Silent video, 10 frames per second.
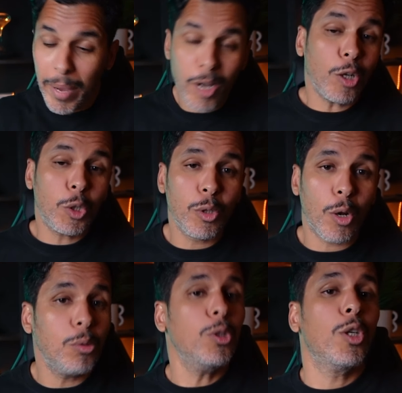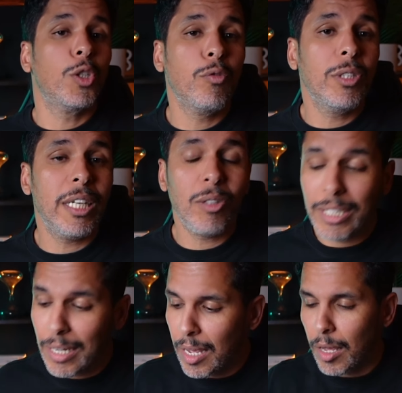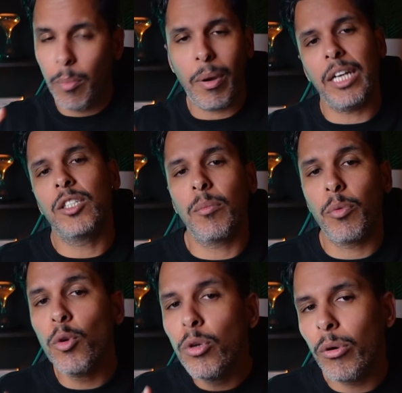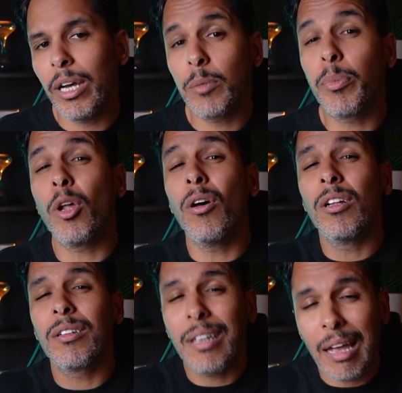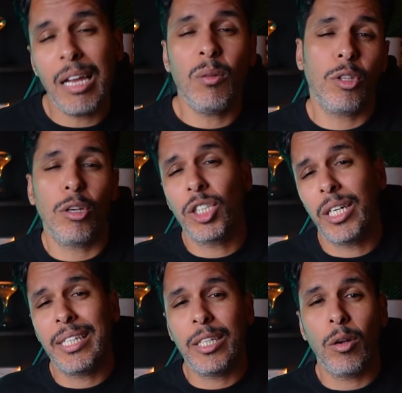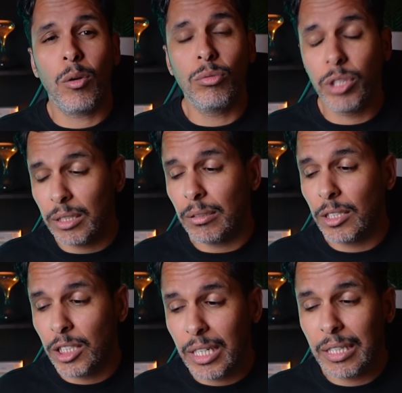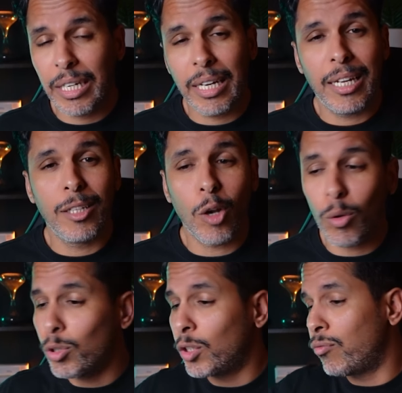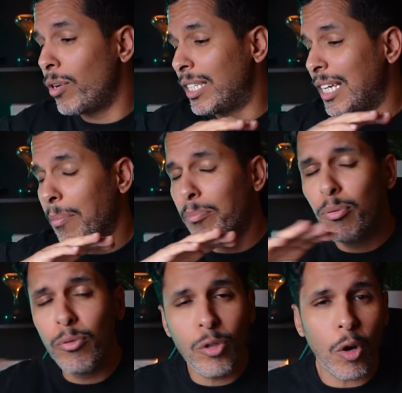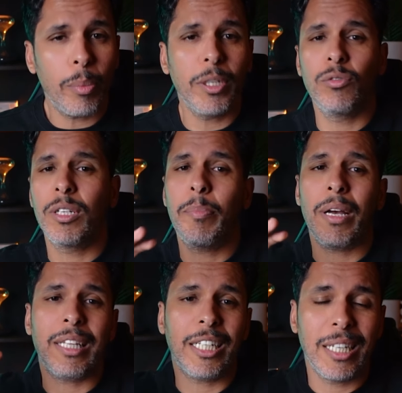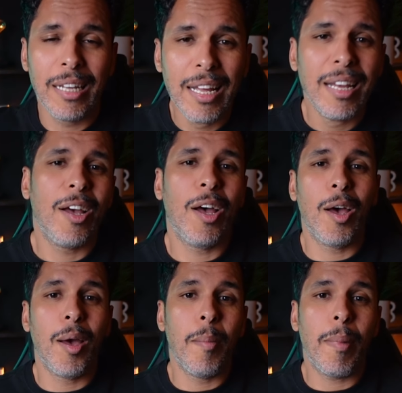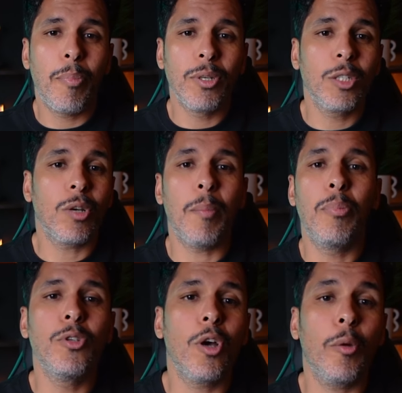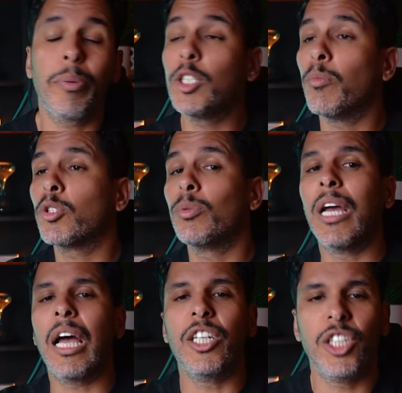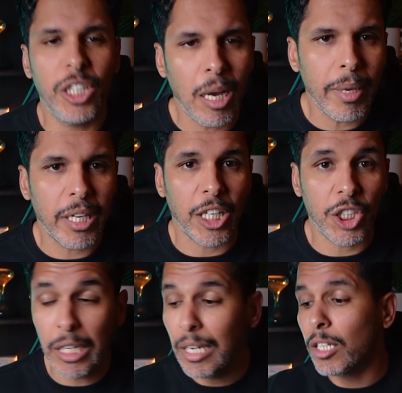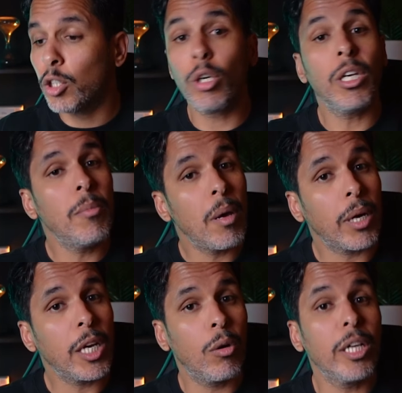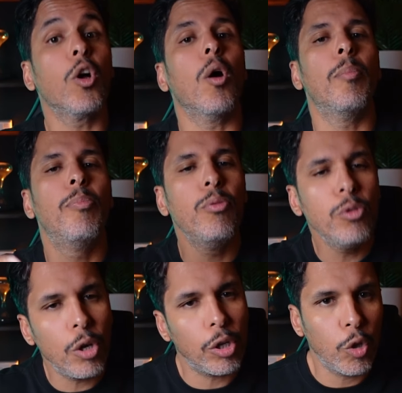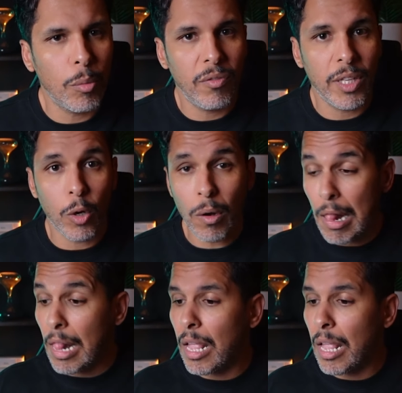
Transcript: Mais quand je suis dans le rouge, je vous le dis aussi. Par exemple, UOS, pendant très longtemps, j'ai été dans le rouge. Hein. J'ai été euh, dans le rouge, je vous l'ai dit à plusieurs reprises, je vous ai partagé euh, ma position à plusieurs reprises, je m'en suis jamais caché. J'en ai même rigolé dans plusieurs de mes vidéos.